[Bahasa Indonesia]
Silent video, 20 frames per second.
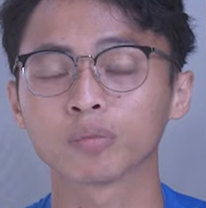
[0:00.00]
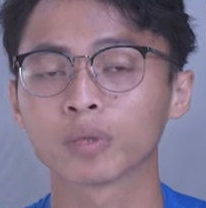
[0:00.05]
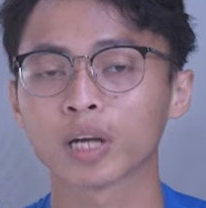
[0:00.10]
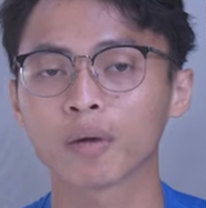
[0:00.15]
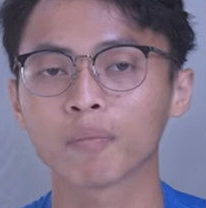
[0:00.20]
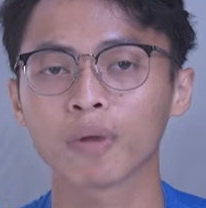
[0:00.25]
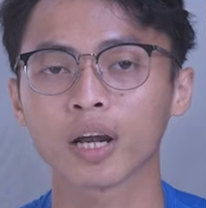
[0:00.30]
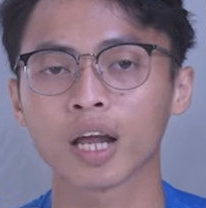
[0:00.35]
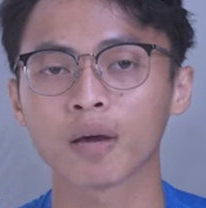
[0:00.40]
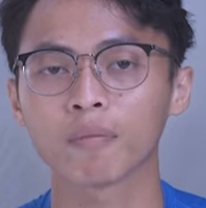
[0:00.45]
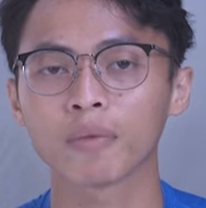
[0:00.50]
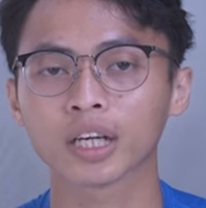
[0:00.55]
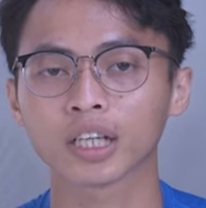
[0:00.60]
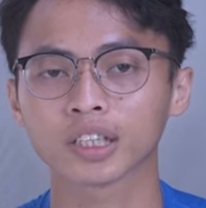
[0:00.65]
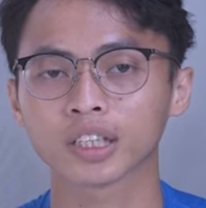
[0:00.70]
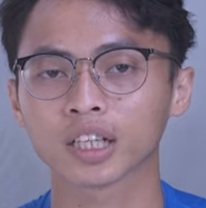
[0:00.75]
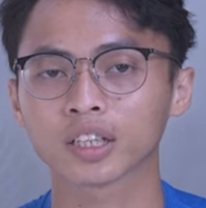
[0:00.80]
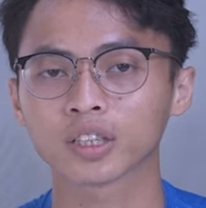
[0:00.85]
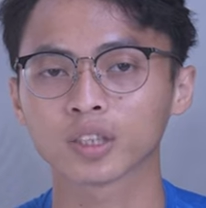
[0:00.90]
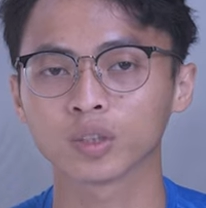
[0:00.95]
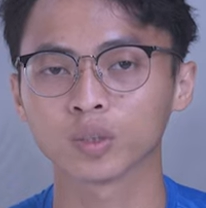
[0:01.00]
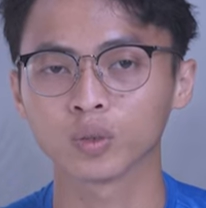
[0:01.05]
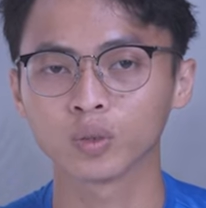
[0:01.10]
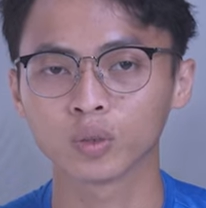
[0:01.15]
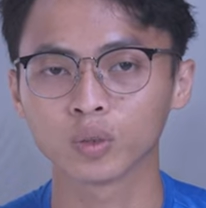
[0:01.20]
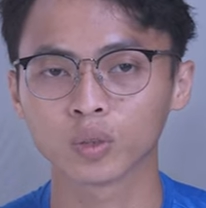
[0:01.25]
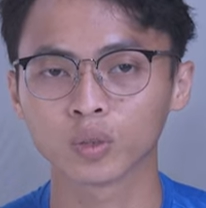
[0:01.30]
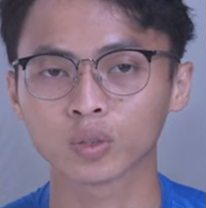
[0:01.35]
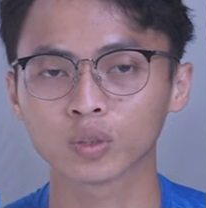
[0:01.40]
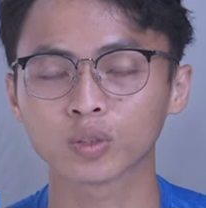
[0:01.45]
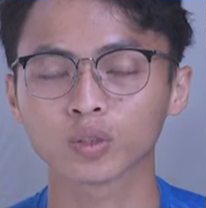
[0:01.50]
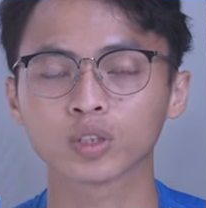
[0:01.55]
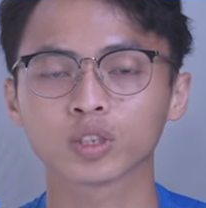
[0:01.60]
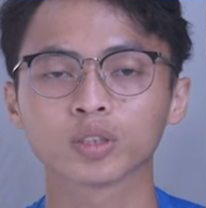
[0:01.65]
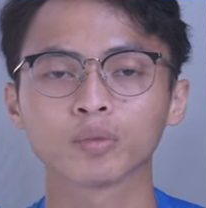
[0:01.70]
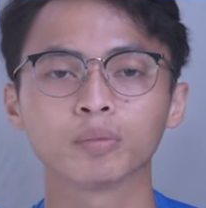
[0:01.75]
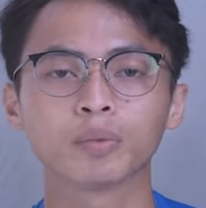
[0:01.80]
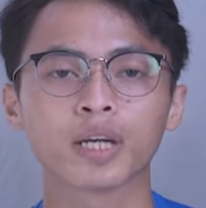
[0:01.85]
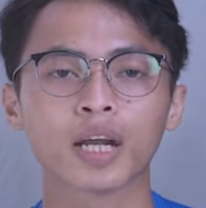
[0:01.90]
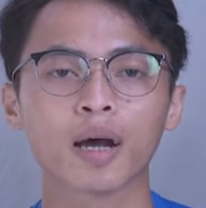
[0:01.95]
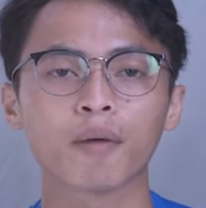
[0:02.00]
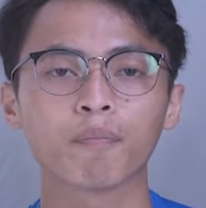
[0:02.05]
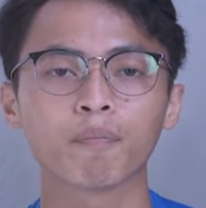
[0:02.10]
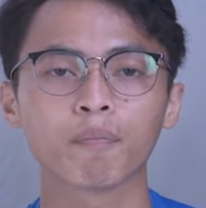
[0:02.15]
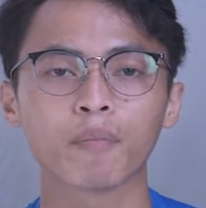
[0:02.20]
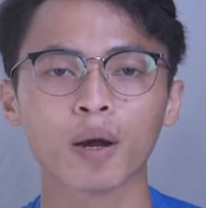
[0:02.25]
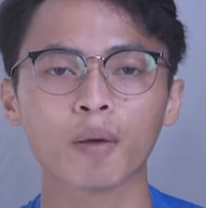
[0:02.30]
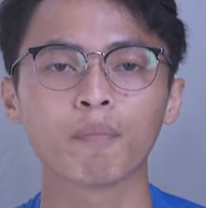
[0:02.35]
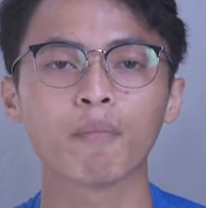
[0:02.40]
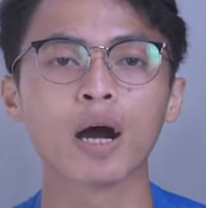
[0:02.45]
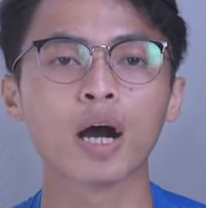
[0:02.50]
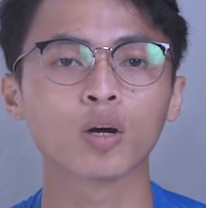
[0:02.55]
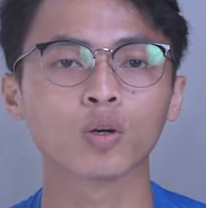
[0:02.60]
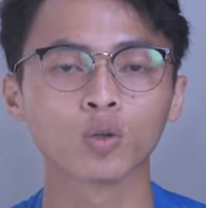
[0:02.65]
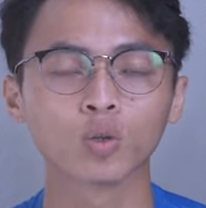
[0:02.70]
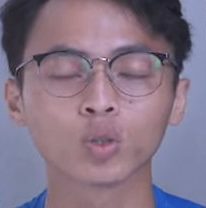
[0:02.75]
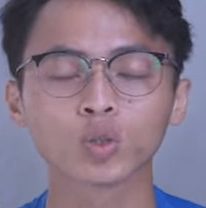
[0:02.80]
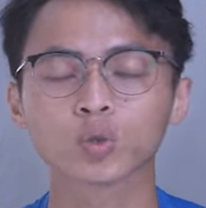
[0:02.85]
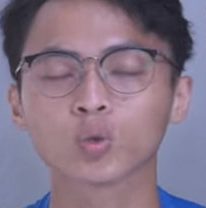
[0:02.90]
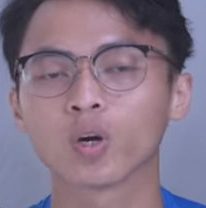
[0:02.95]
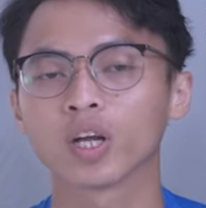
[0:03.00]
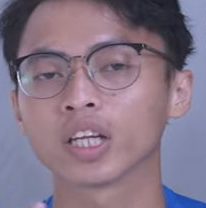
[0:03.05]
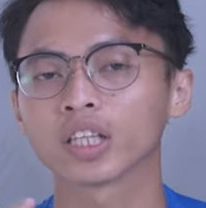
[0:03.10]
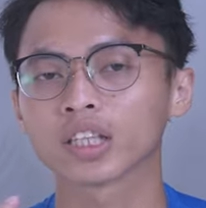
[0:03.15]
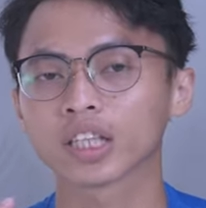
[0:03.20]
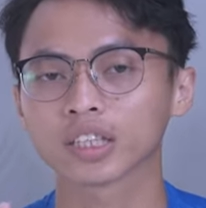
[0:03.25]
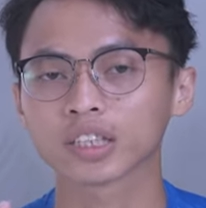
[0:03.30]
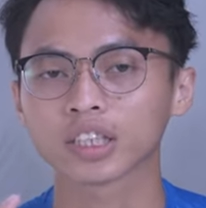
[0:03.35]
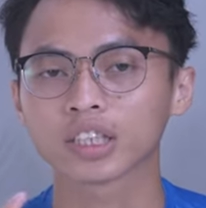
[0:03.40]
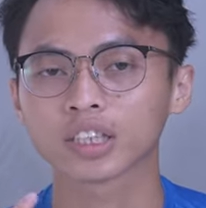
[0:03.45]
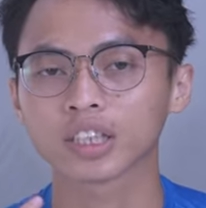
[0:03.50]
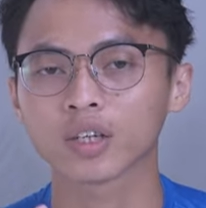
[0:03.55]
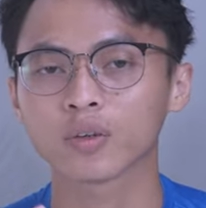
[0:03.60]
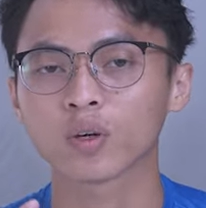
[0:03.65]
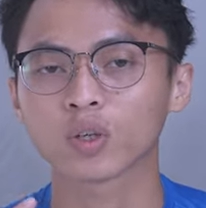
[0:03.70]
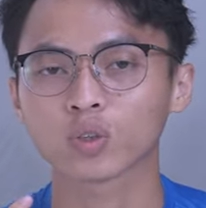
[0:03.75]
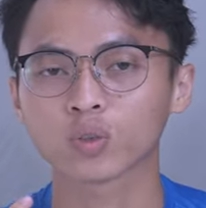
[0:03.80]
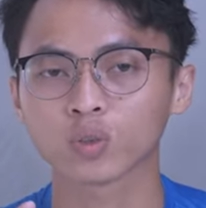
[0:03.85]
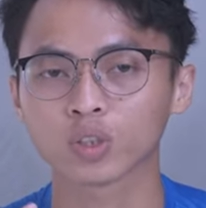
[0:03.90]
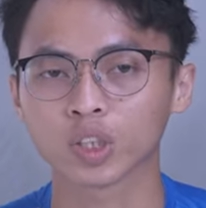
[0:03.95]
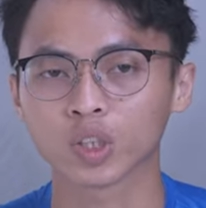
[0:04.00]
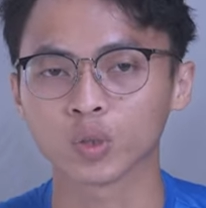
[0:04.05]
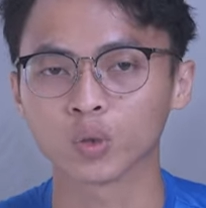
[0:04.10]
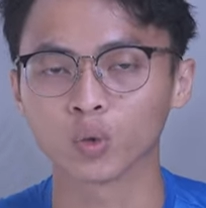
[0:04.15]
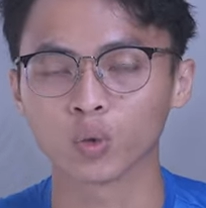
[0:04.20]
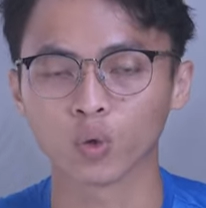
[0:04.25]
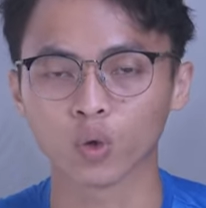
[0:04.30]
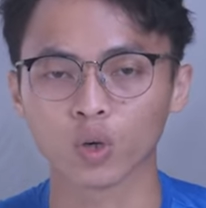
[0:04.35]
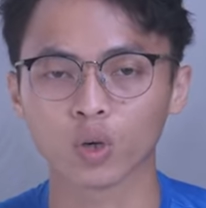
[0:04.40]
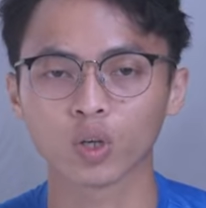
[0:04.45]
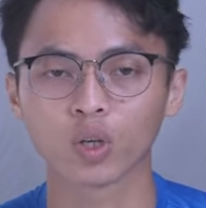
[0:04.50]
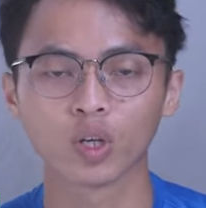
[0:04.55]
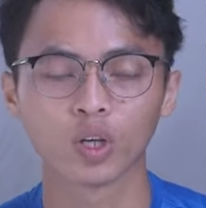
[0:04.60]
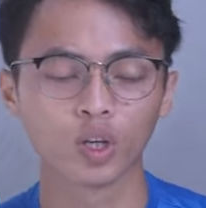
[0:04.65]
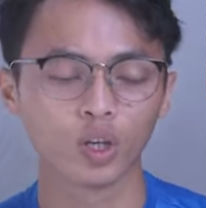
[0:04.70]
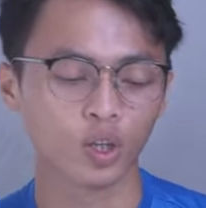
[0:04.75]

seberapa lama kita tidur, terus seberapa bagus kualitas kita waktu tidur.